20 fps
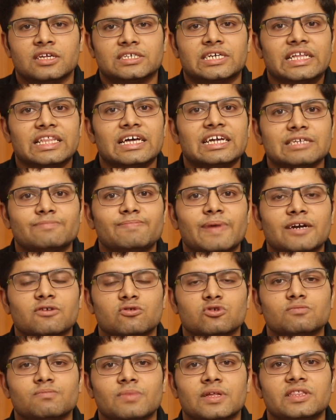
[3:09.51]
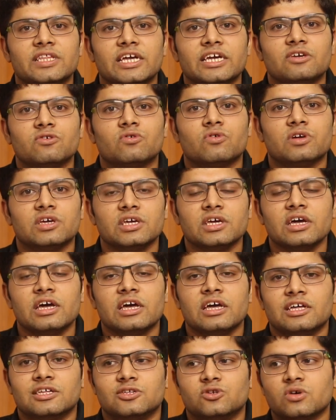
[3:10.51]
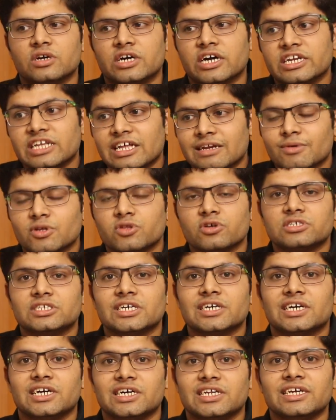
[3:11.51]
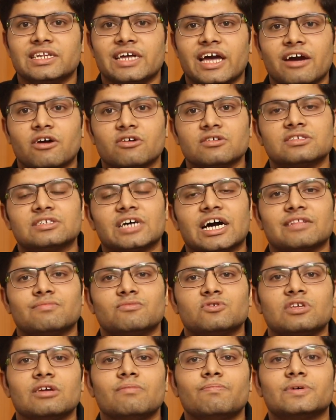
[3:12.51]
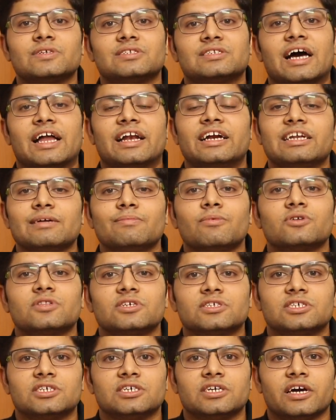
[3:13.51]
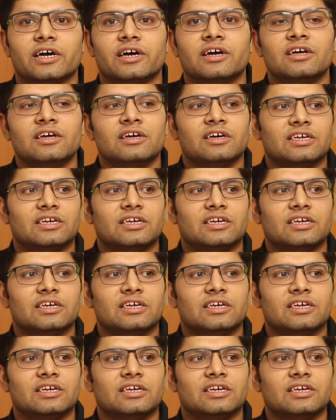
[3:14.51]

ज़्यादा रेस्पेक्ट उस बंदे की होगी जो करियर में तो अच्छा कर ही रहा है और साथ में उसकी पर्सनैलिटी बहुत अच्छी है